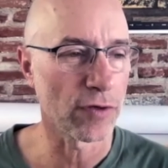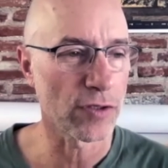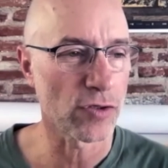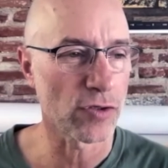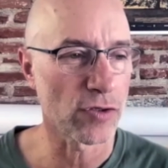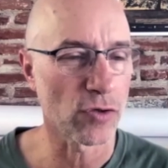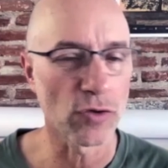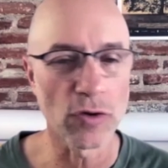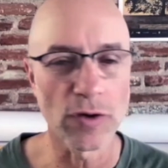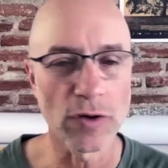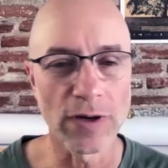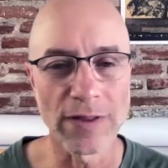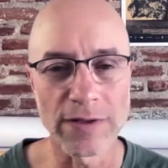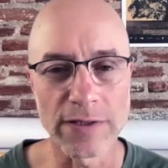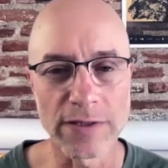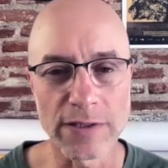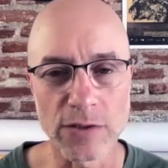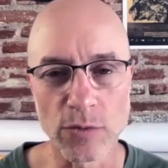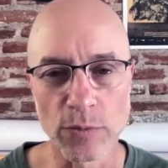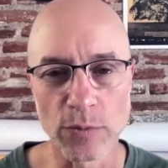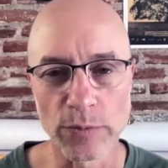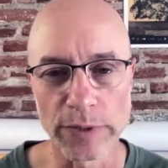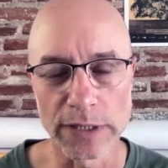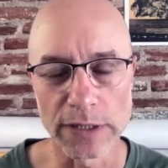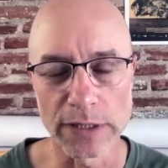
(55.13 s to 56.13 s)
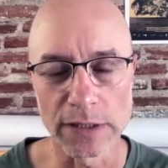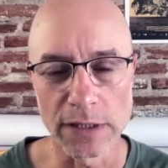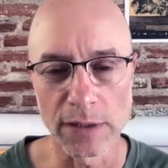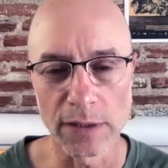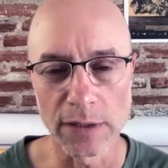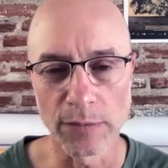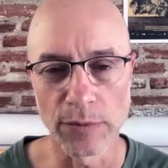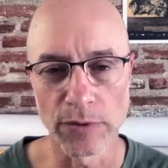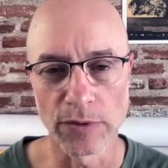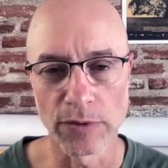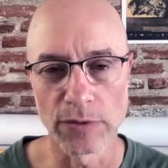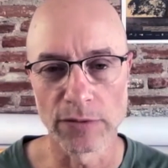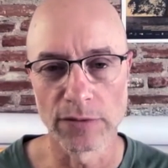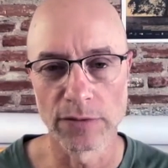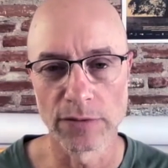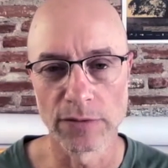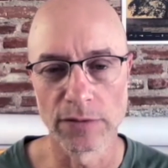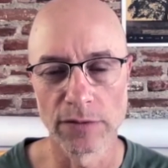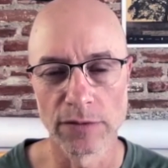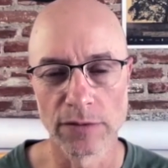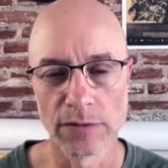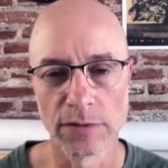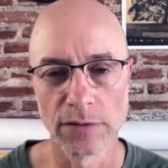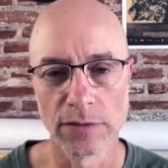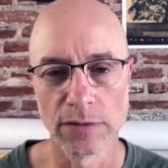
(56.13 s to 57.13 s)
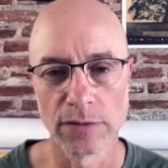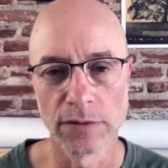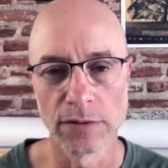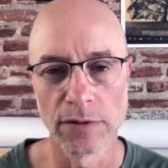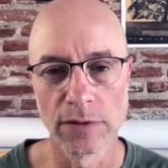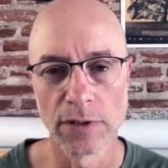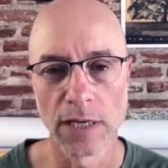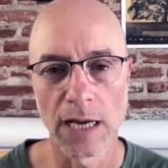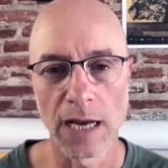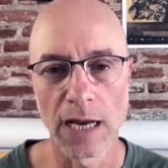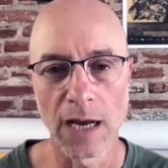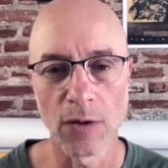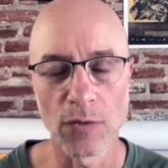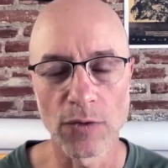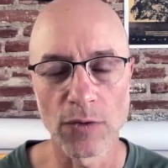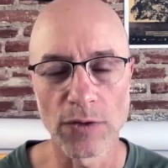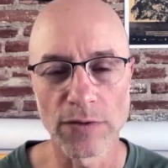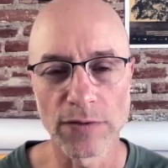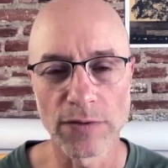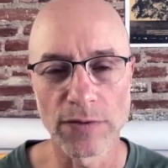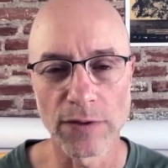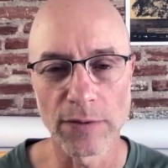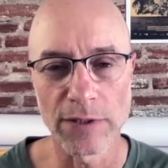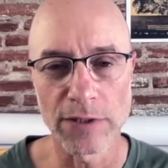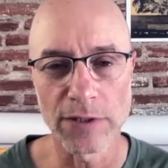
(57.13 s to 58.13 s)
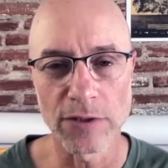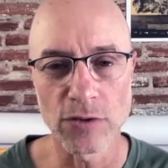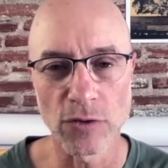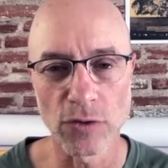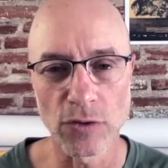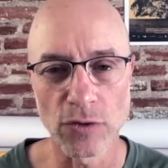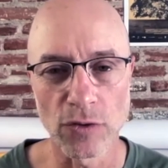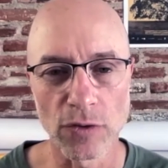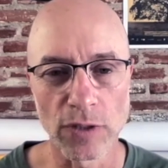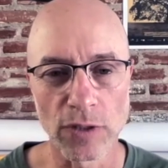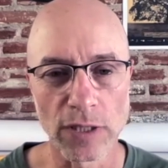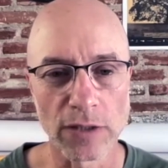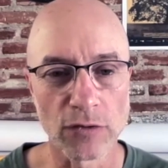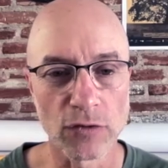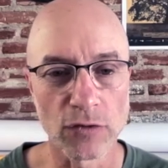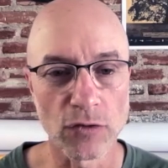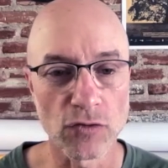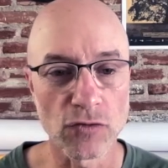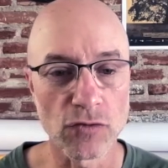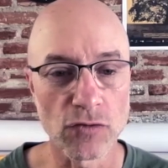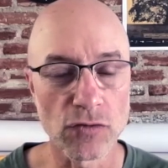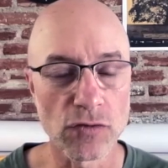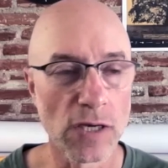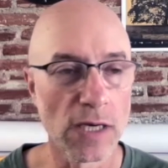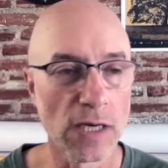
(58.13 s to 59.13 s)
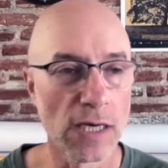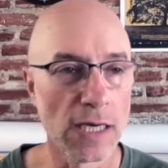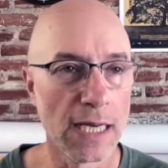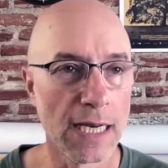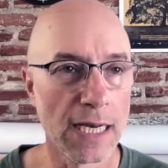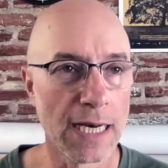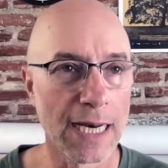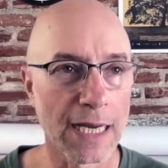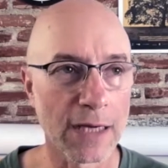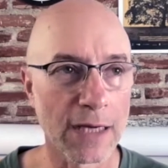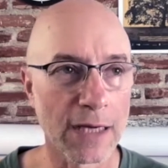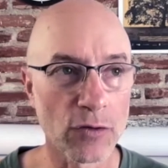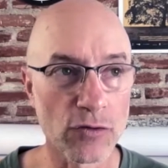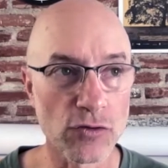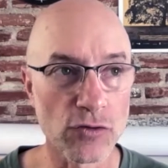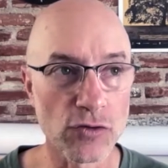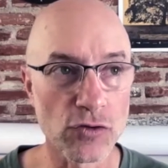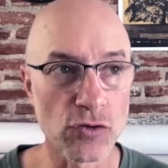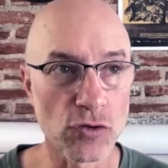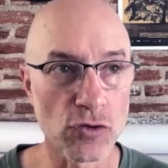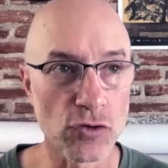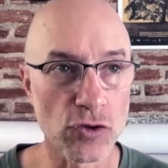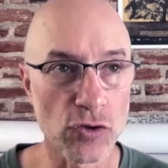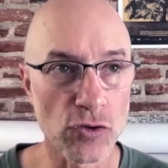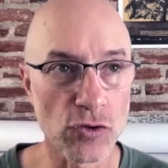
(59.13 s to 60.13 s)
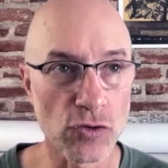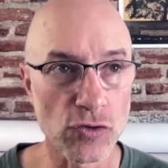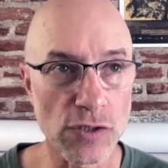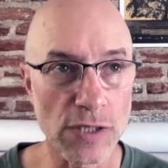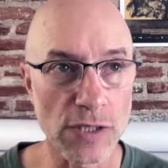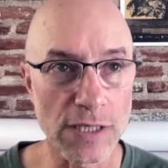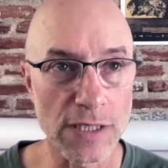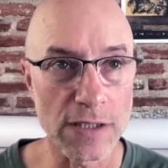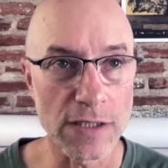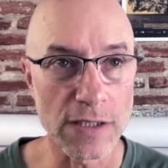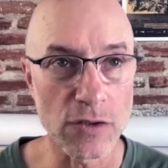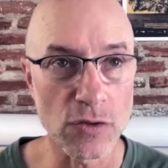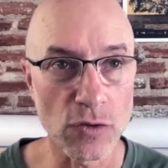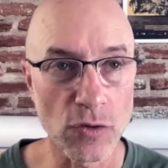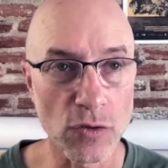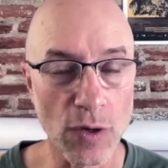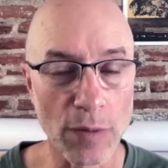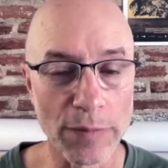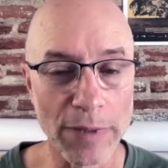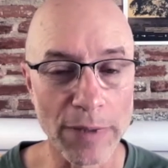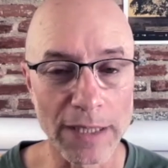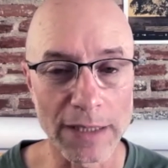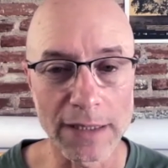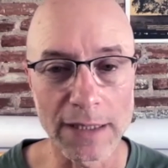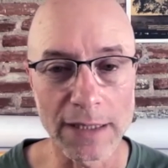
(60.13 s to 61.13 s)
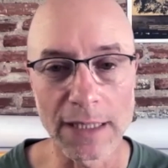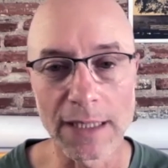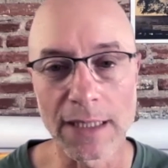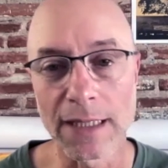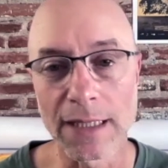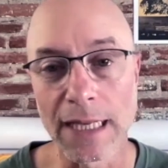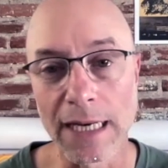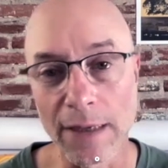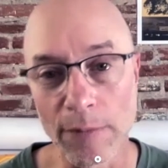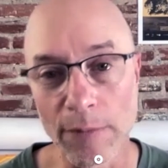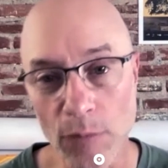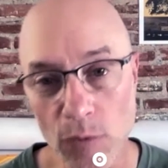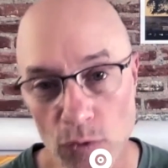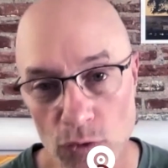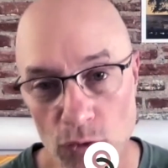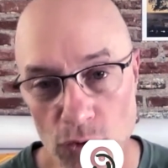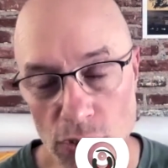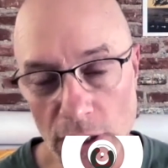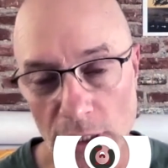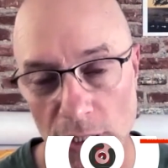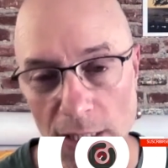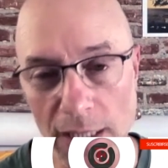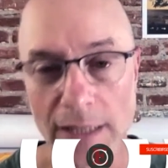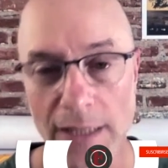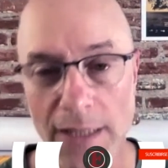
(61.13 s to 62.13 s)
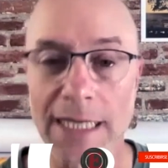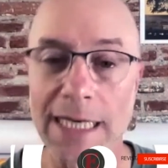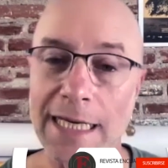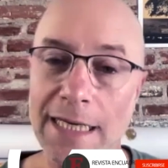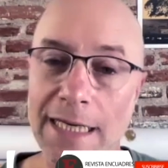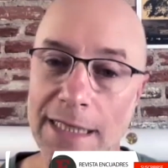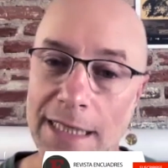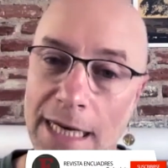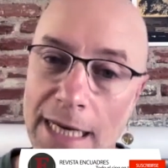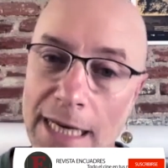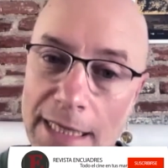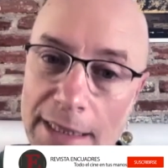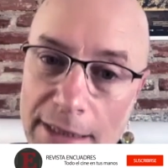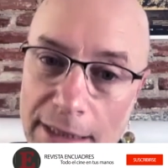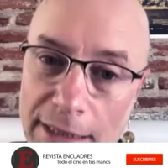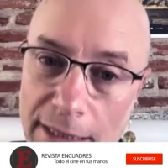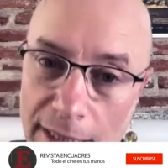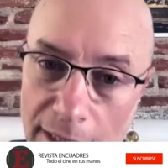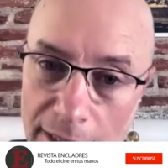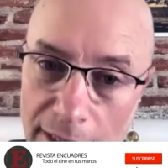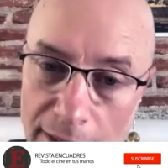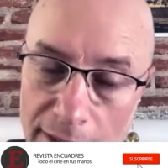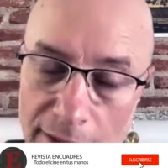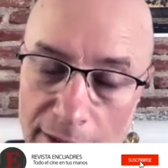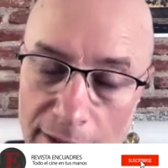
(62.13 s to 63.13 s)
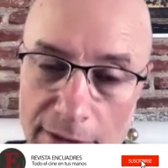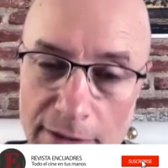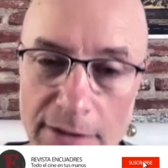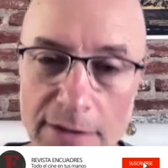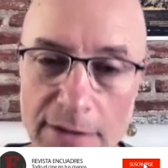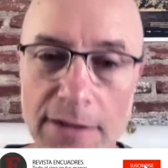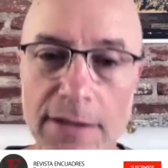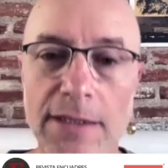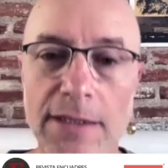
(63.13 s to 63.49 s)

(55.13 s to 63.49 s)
fue sonora desde un principio, auditiva y sonora. Entonces la construcción se hizo a partir de la música, de la letra,